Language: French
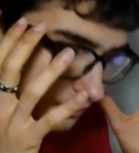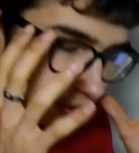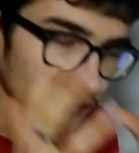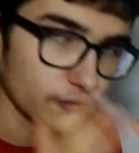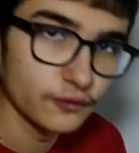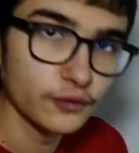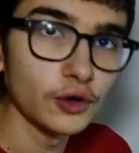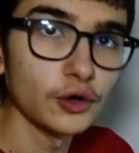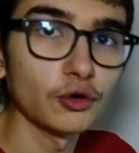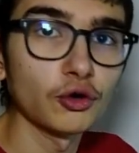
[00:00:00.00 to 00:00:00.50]

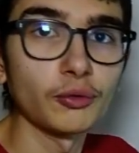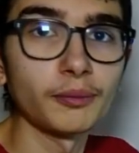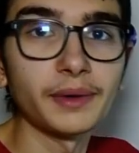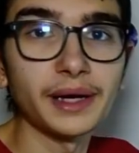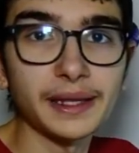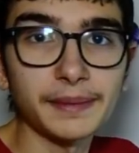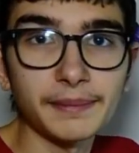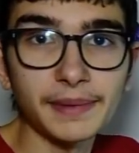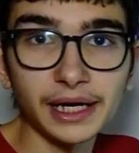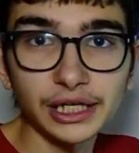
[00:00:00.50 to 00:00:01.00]
folles comment
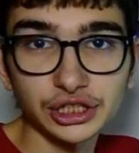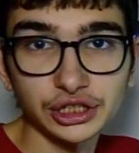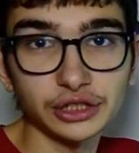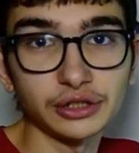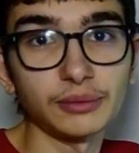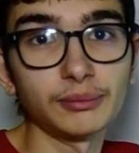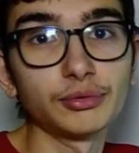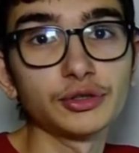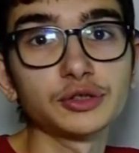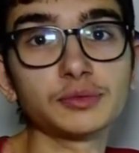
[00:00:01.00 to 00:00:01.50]
elles marchent et en
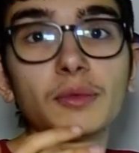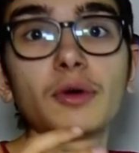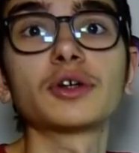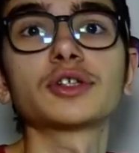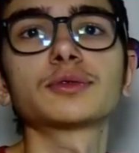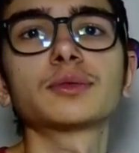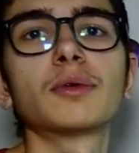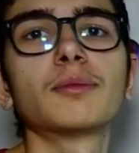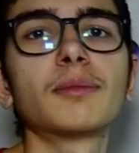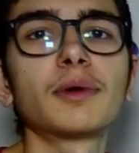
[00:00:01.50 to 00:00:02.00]
plus moi en ce
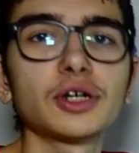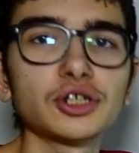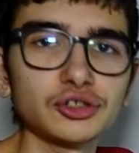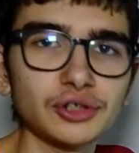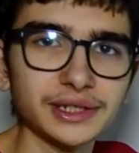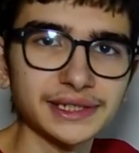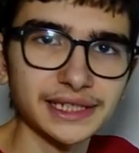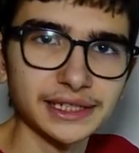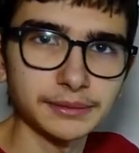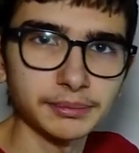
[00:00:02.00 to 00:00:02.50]
moment je
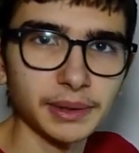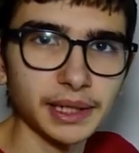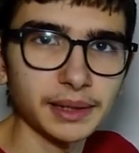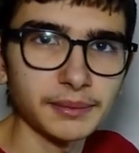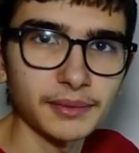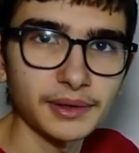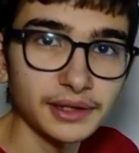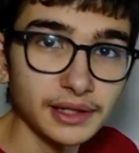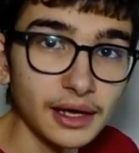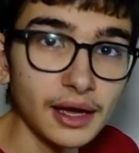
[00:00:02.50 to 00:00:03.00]
les
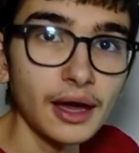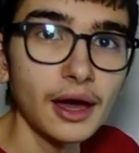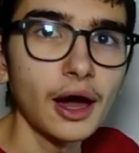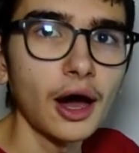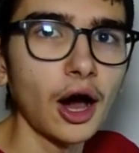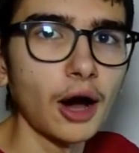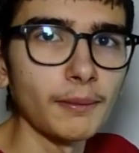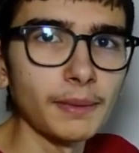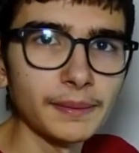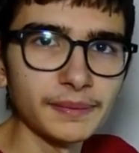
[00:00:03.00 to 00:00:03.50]
expérimente
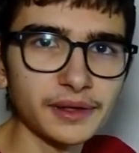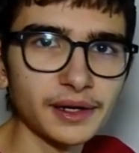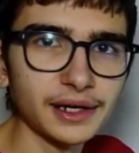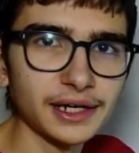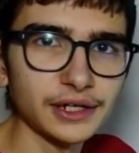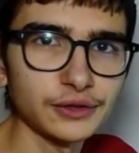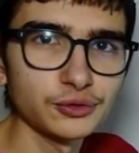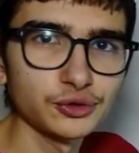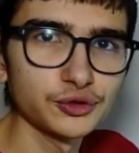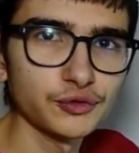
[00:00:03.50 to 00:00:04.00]
en même temps que la
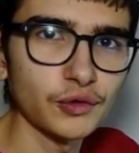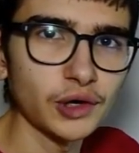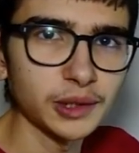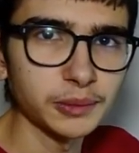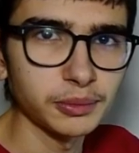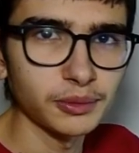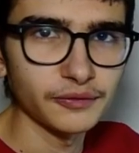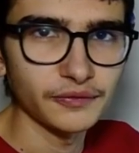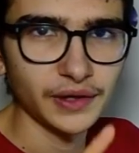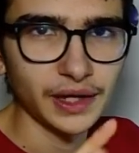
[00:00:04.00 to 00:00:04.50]
douche froide
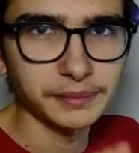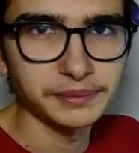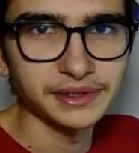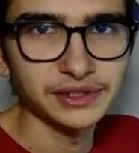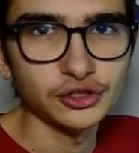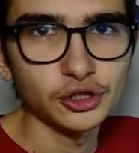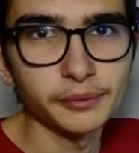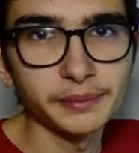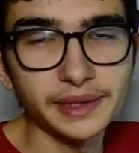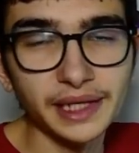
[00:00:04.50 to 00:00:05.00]
pour faire un petit
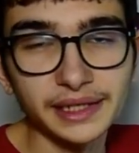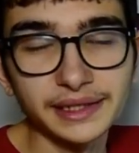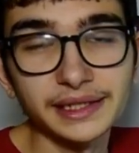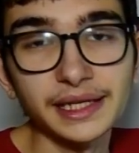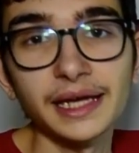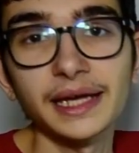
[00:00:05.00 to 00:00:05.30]
update.